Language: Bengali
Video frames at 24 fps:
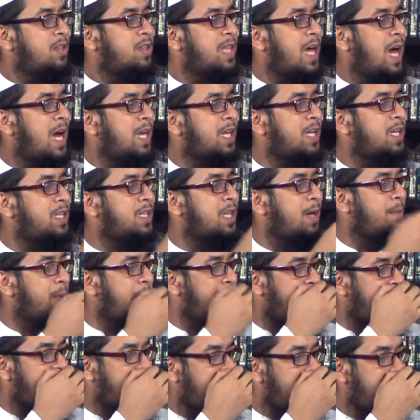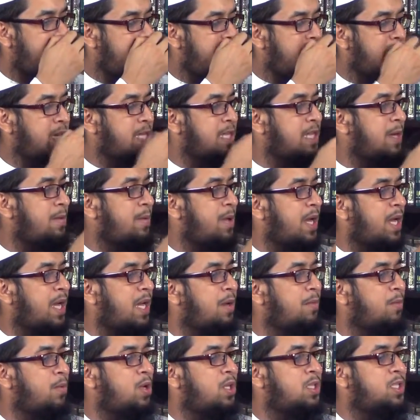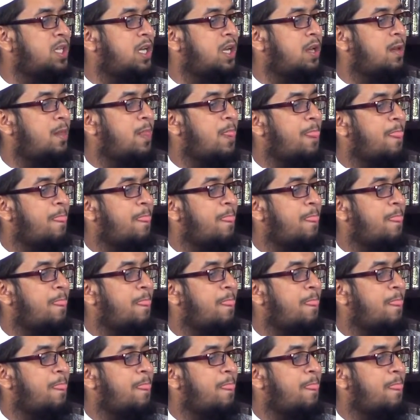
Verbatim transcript: তার কিতাবে এই কিতাবে এখানে বলেছেন